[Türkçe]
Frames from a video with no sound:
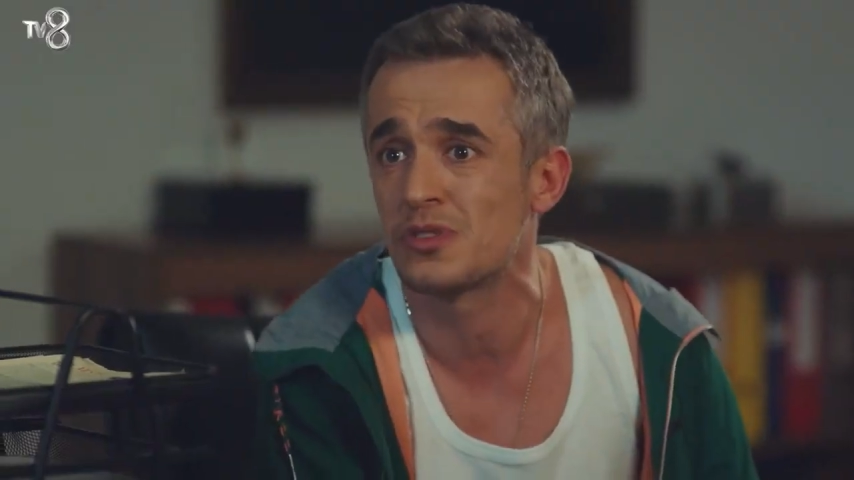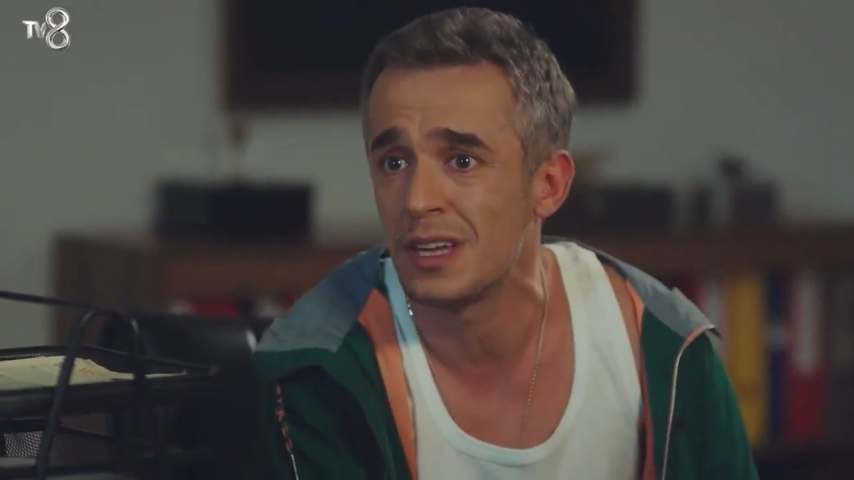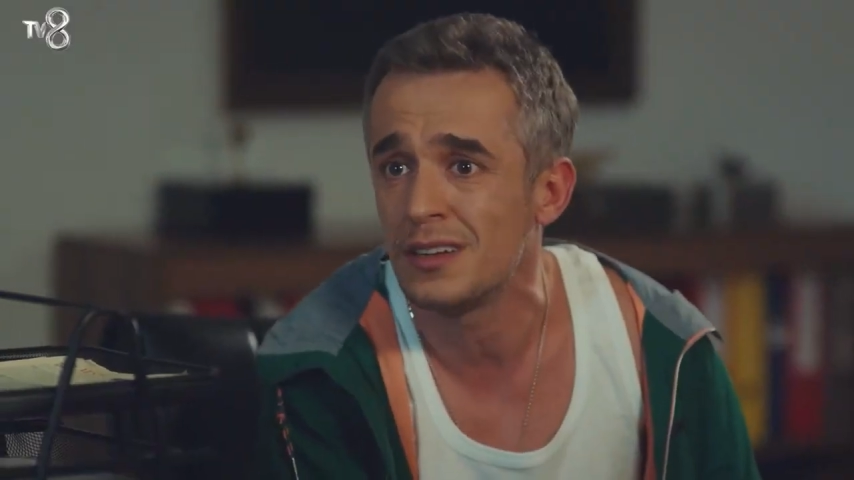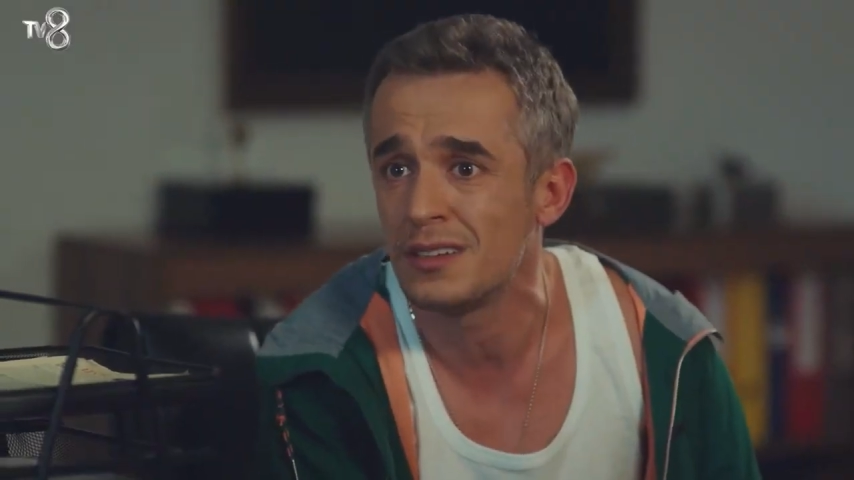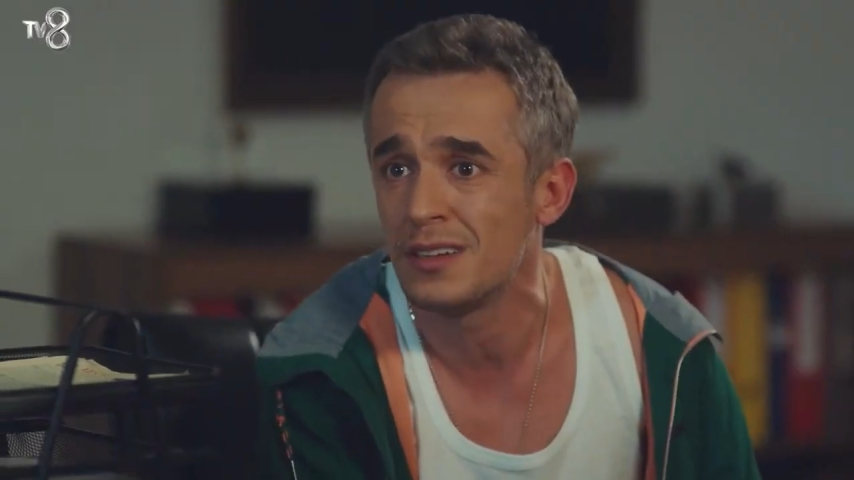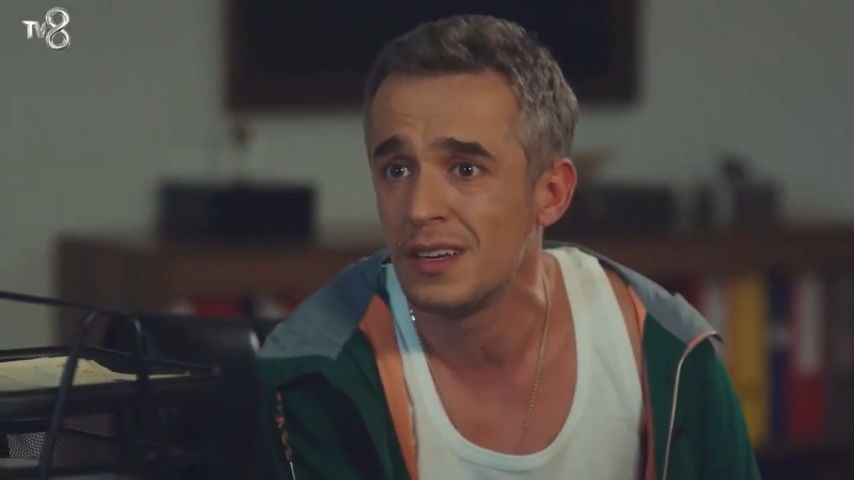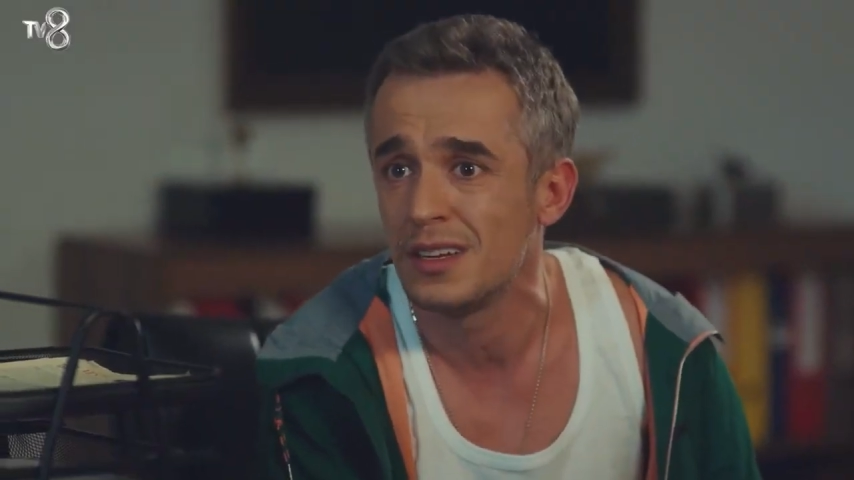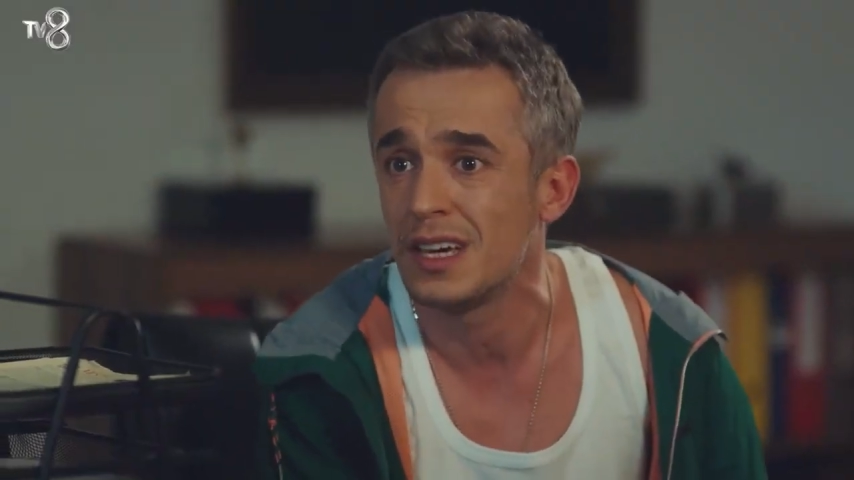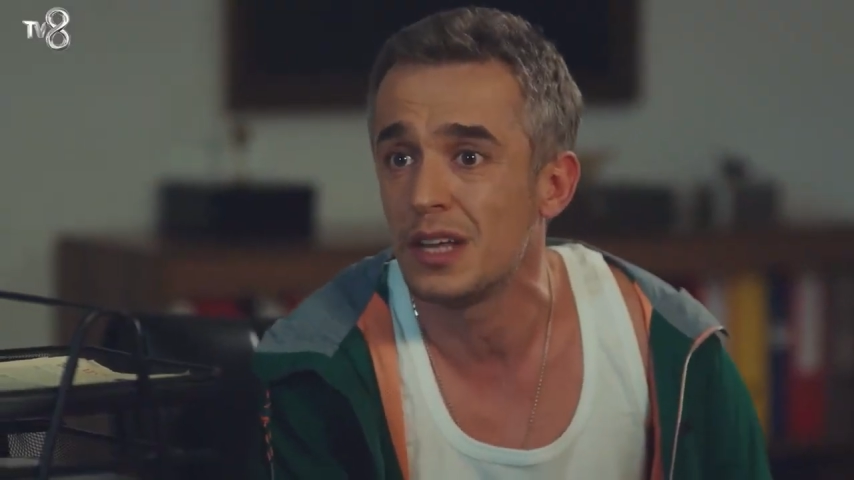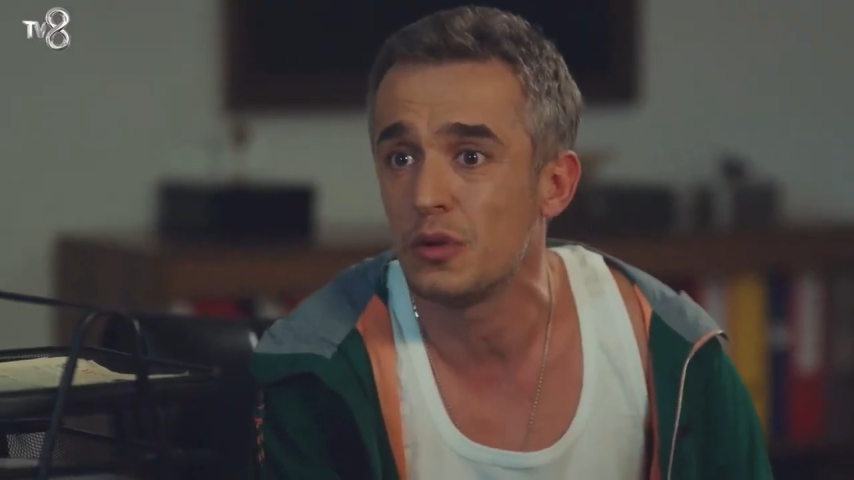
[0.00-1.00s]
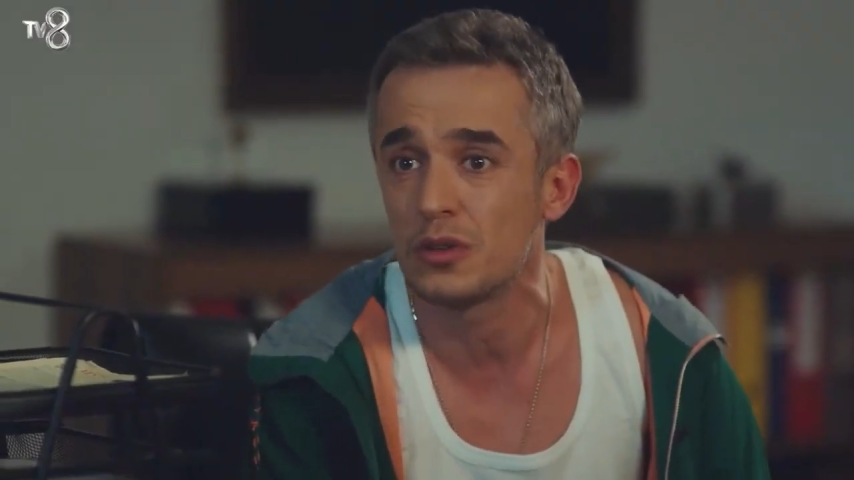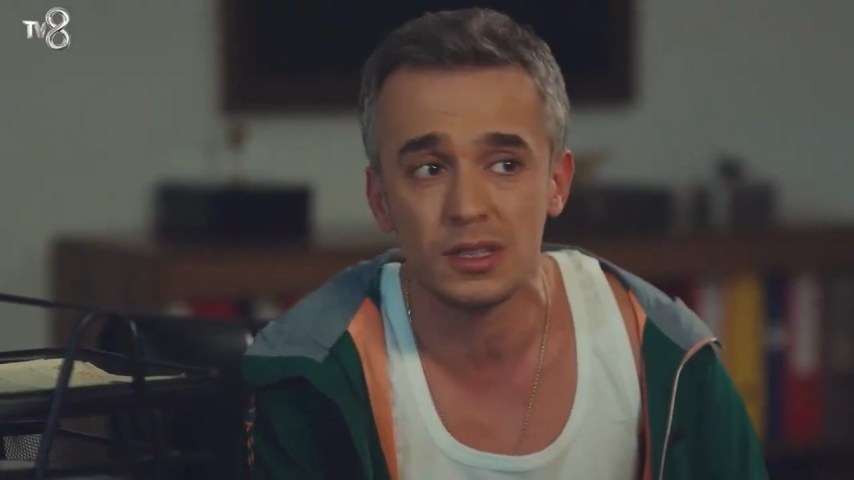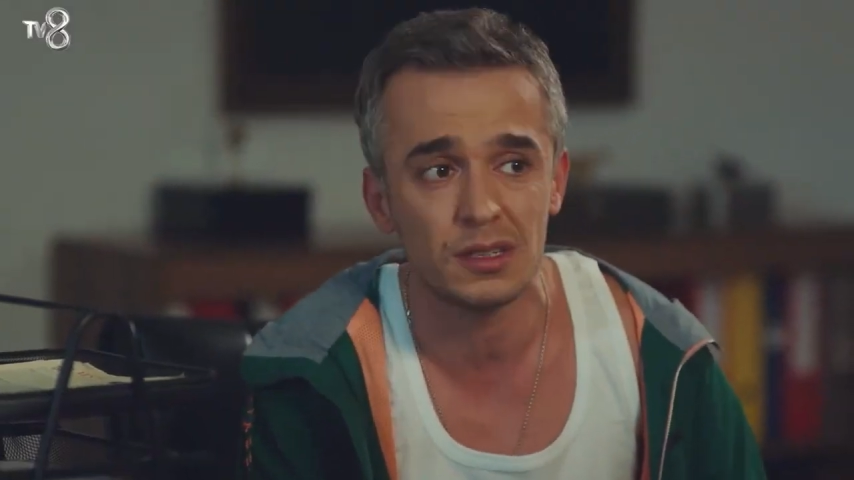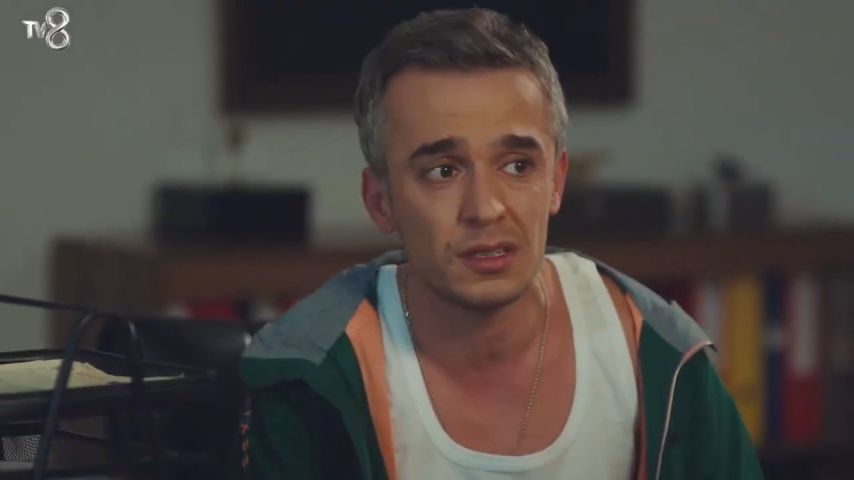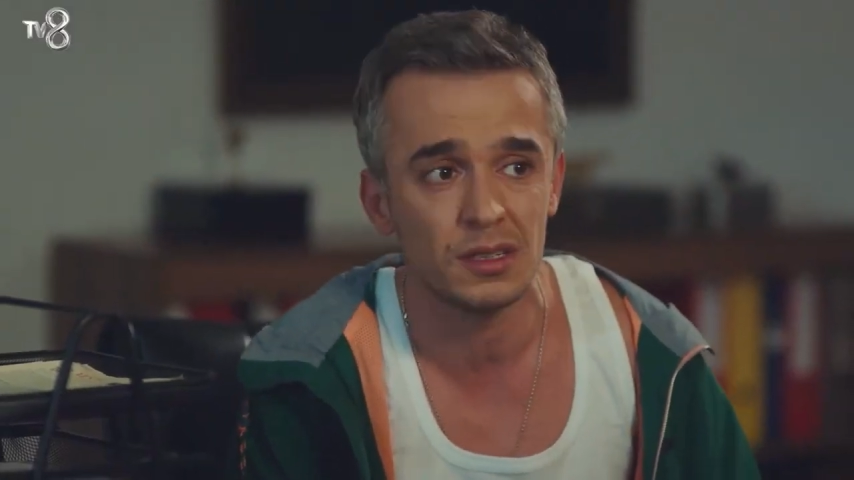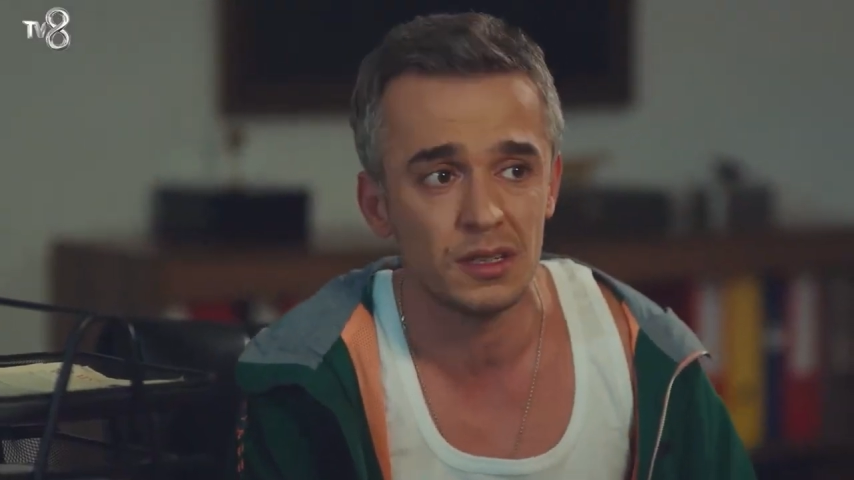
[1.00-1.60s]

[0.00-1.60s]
serin. Yani orada da...